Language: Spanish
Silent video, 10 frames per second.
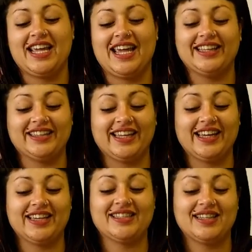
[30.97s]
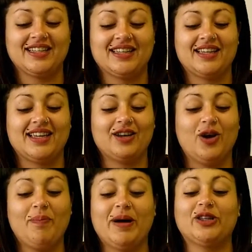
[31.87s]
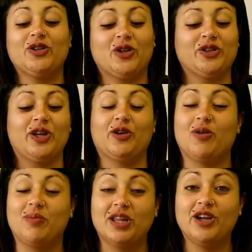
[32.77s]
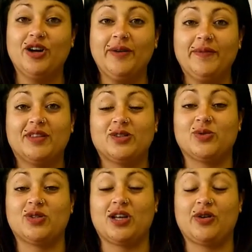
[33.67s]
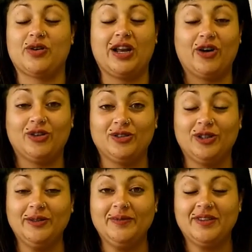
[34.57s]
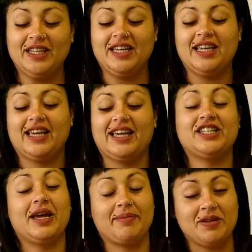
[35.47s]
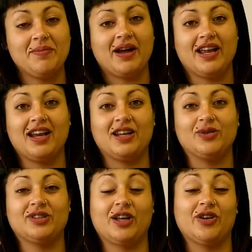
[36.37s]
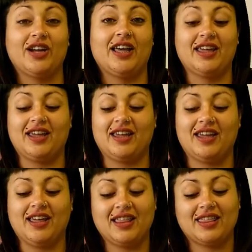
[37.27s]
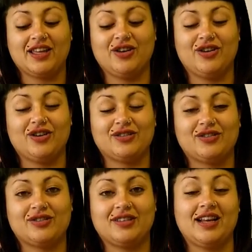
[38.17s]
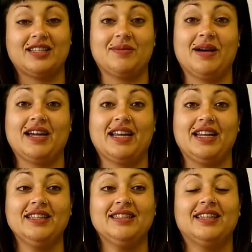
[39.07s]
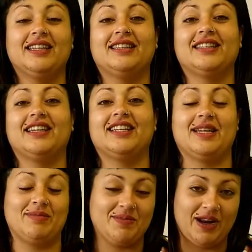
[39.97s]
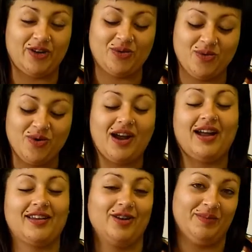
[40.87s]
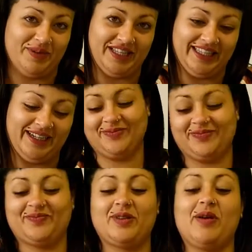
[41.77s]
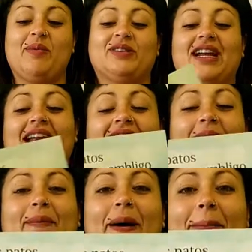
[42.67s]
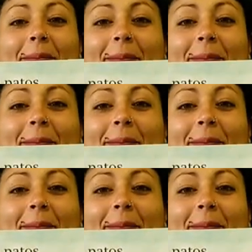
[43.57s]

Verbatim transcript: Este es Los patos no tienen un ombligo, de Susana Olaondo. Ella misma es la ilustradora de, los, de las imágenes, este, ella misma los dibuja y los pinta. Le voy a mostrar la tapa.